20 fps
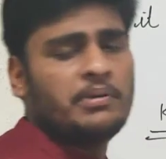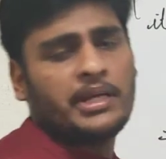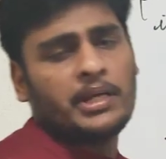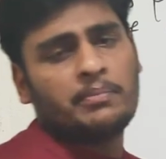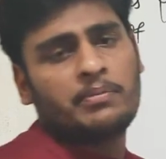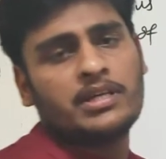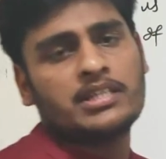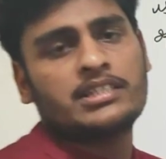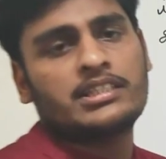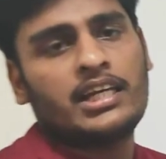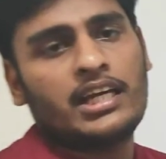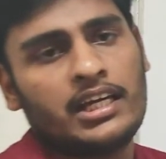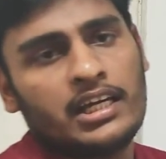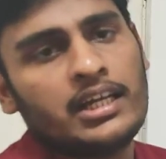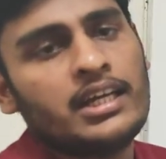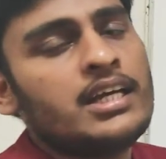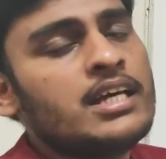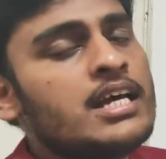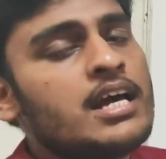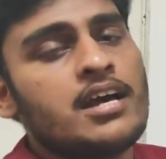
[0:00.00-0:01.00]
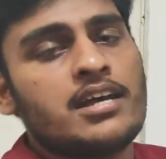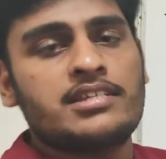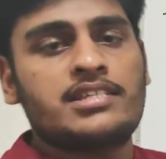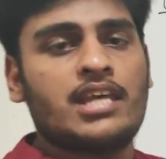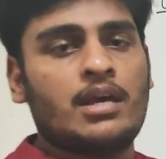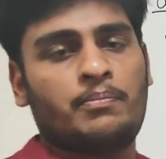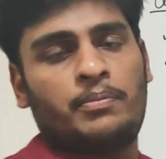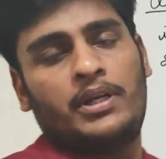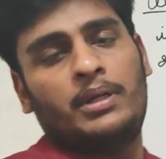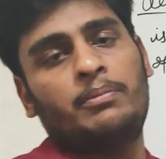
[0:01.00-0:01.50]
हमारे पास क्या है
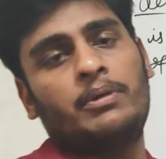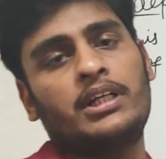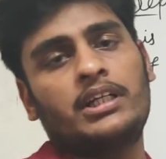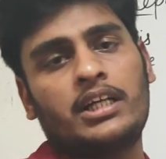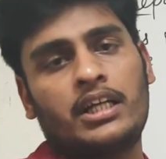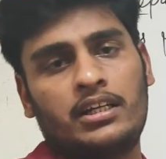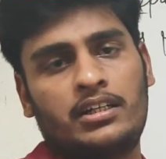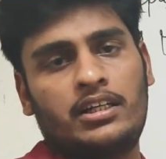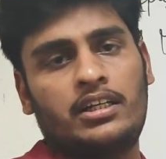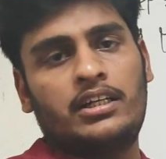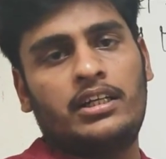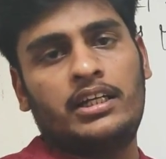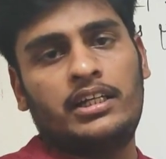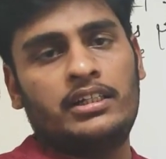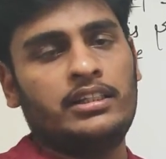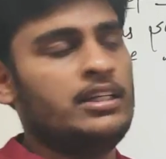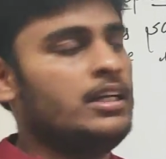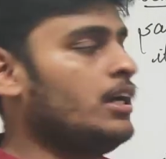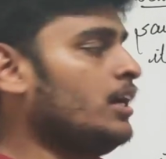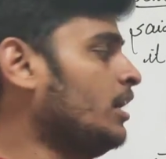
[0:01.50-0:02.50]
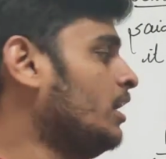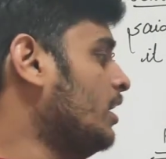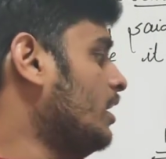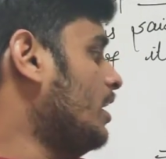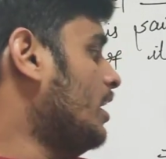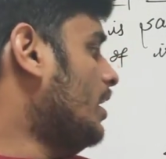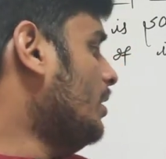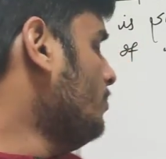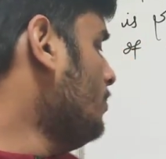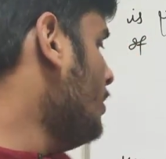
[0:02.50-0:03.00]
सेपरेबल कर्नल है
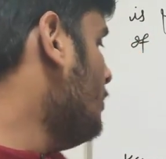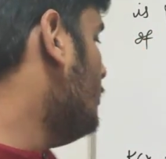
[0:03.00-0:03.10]
अब